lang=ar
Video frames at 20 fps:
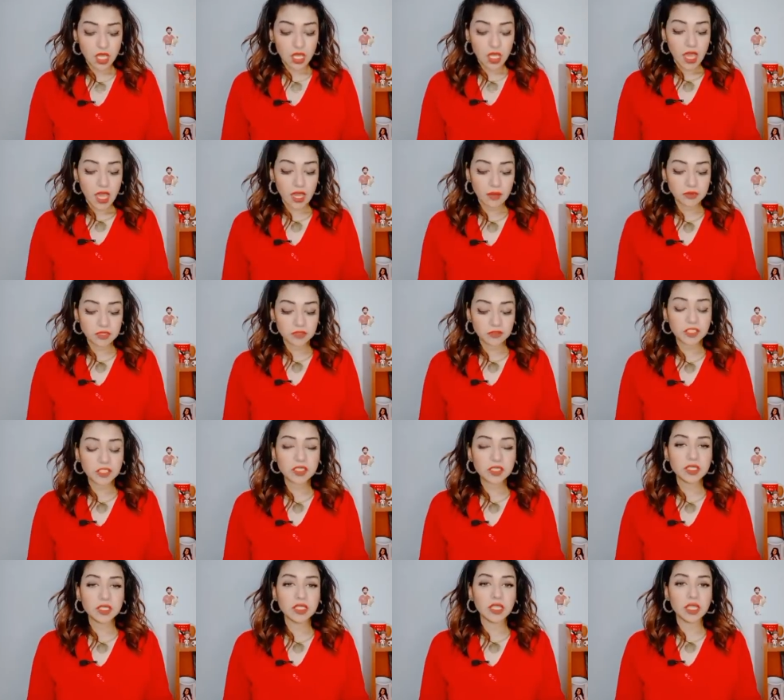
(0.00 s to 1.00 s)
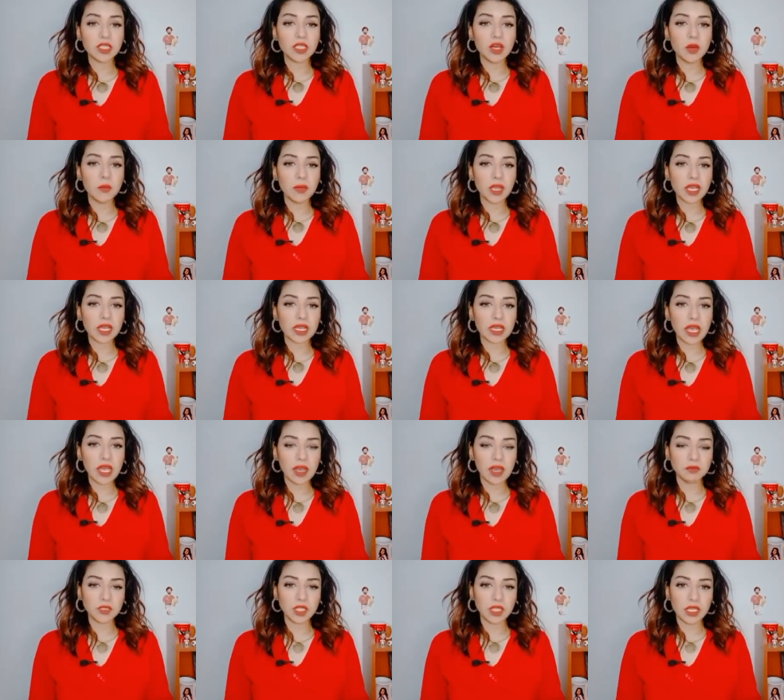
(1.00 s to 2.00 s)
حمدي فتحي اللهم لك
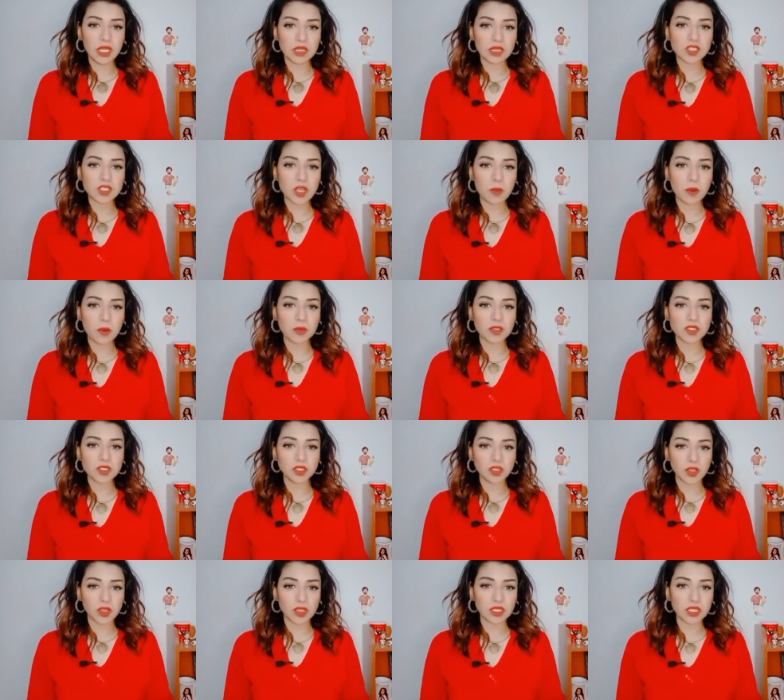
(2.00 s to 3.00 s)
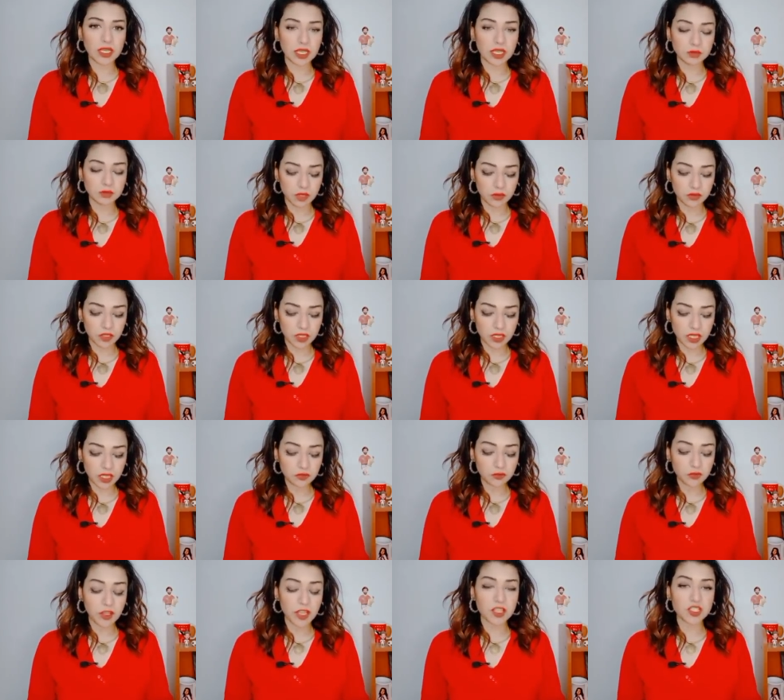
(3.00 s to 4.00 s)
الحمد هي اصابه بسيطه كده كدمه في
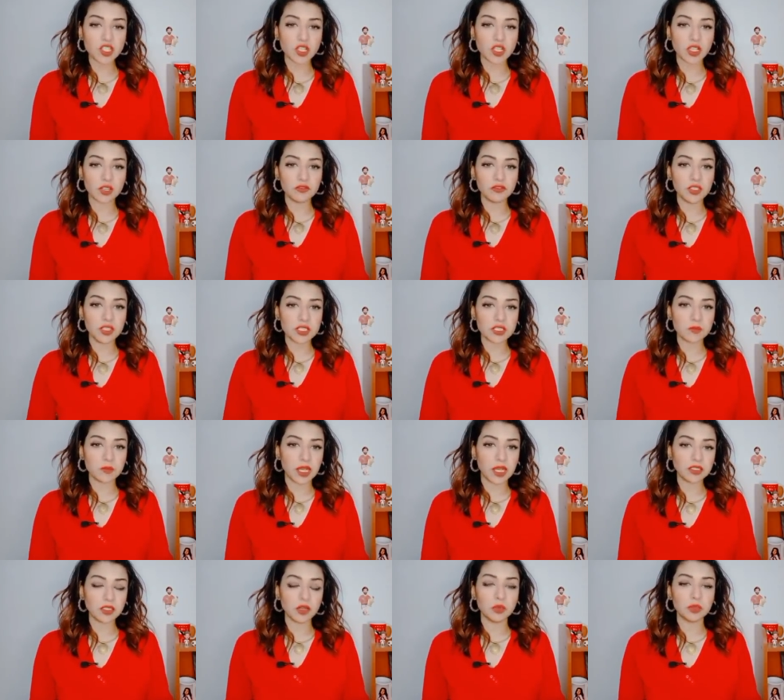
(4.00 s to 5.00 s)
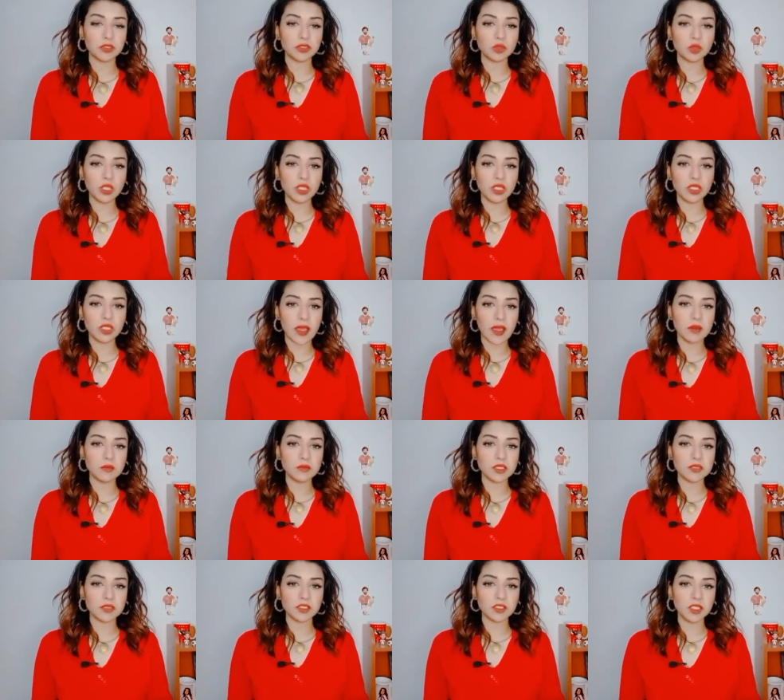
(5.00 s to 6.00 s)
الكتف علشان كان في ناس بعتة وبتقول لي ان
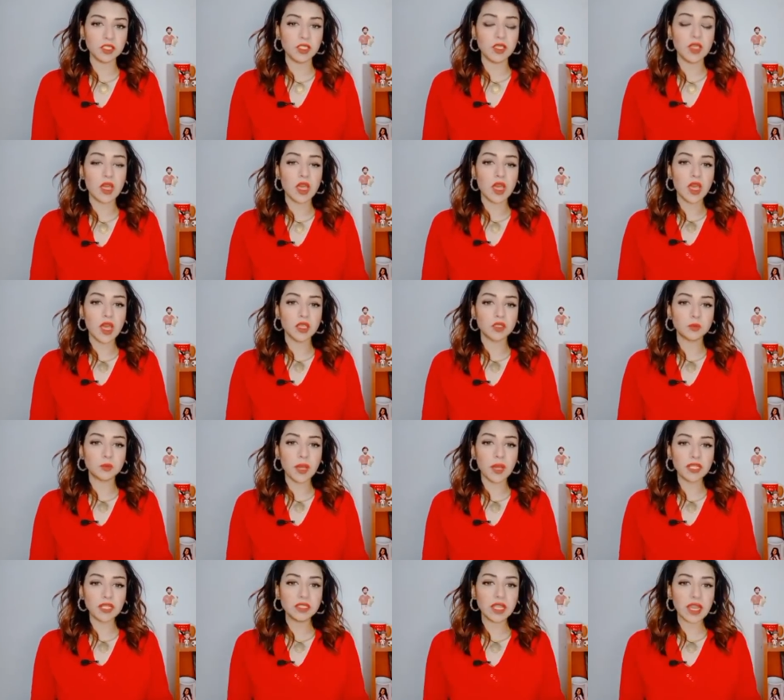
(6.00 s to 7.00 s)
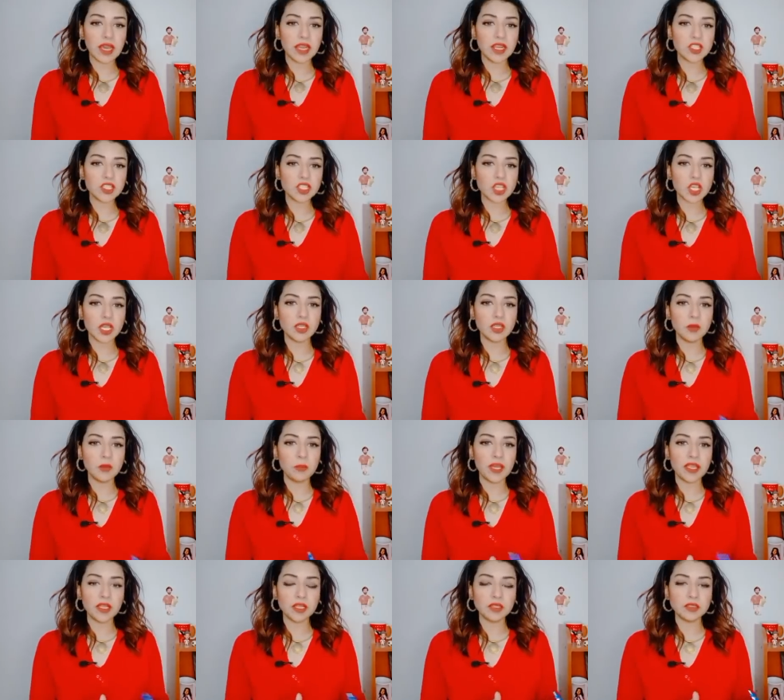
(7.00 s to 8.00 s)
حمدي فتحي اتبدل علشان
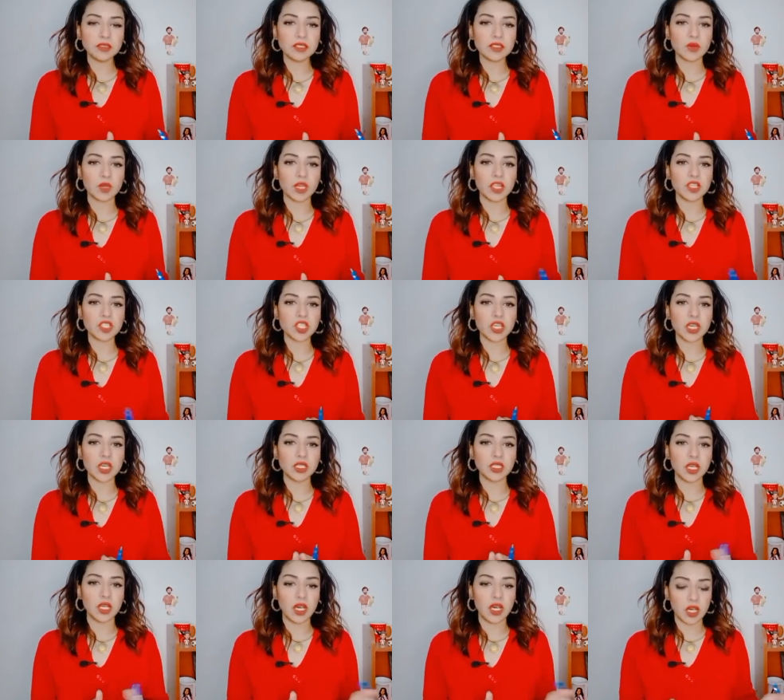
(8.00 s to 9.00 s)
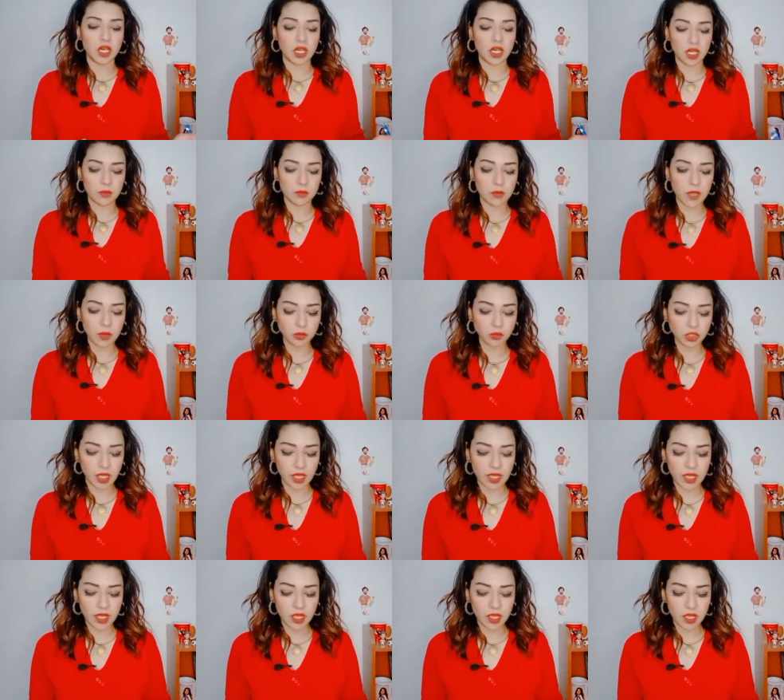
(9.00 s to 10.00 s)
البنالتيز وعلشان آه، محمود
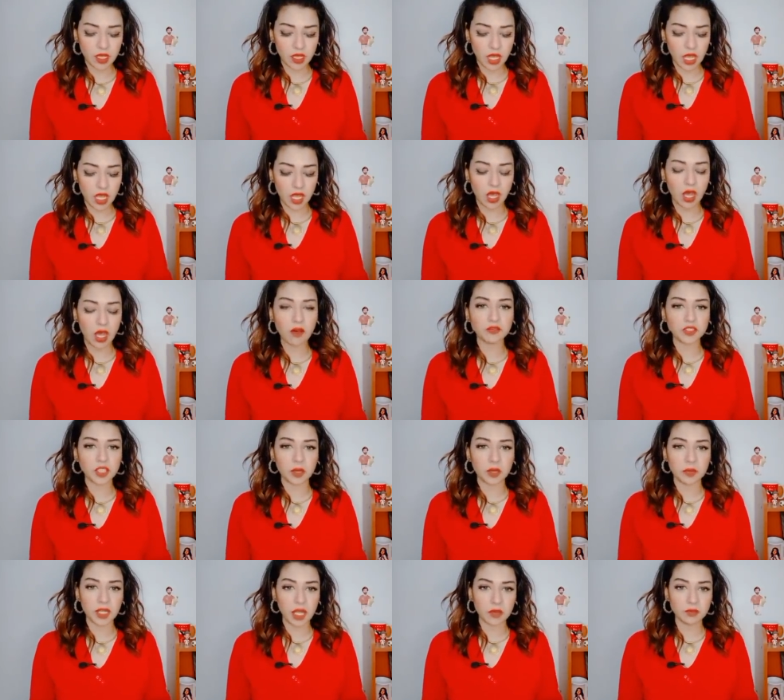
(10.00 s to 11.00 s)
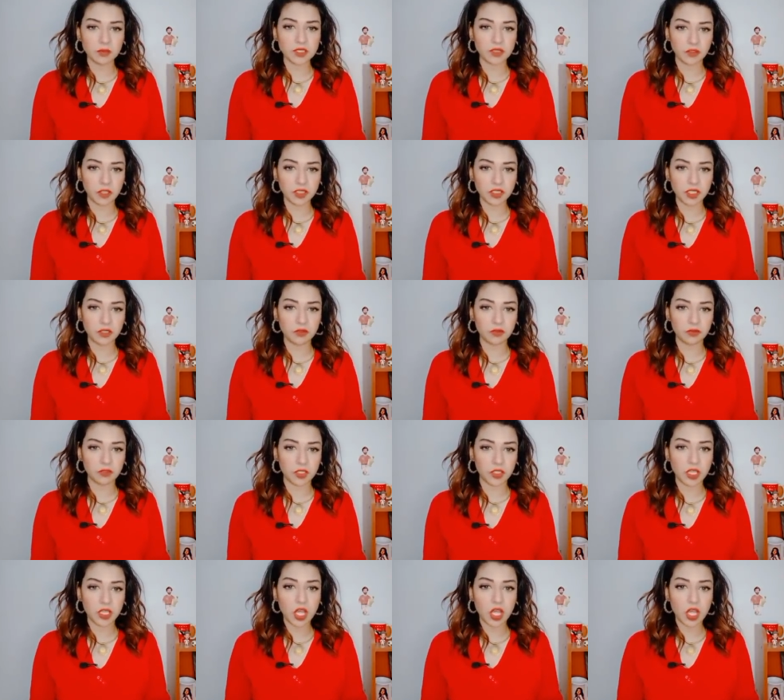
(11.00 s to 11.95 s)
علاء آه، آه، افضل من حمدي فتحي في